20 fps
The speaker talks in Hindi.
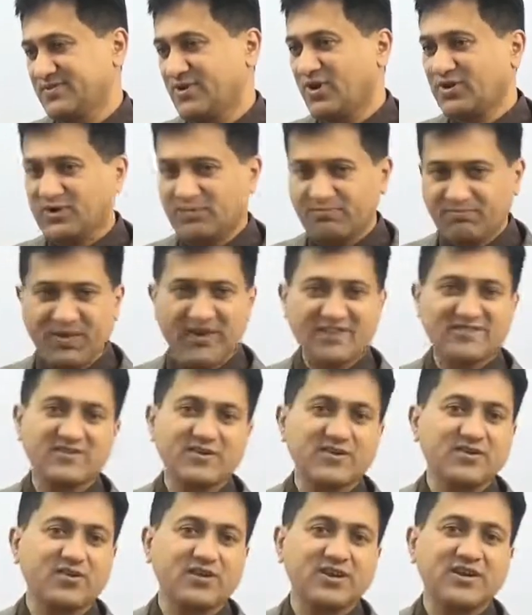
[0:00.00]
नॉट अ
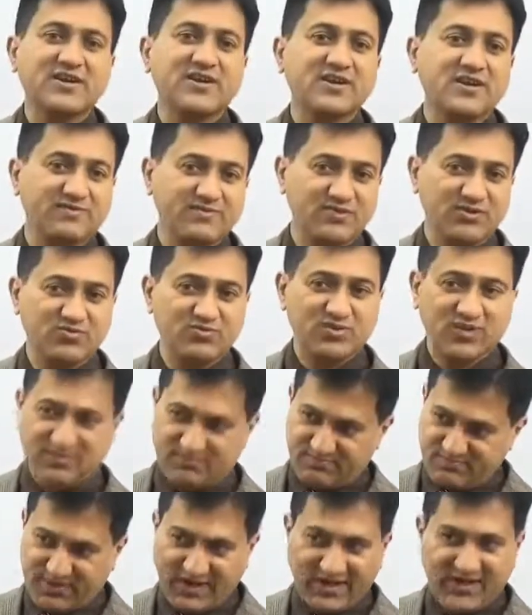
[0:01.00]
पर्सन और एन
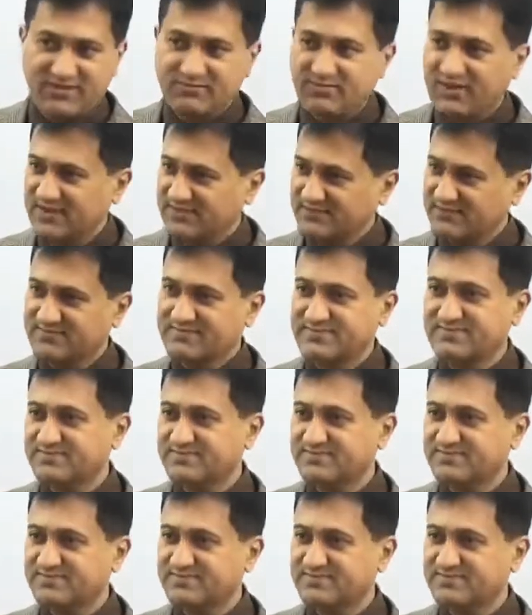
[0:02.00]
इंडिविजुअल पहली बात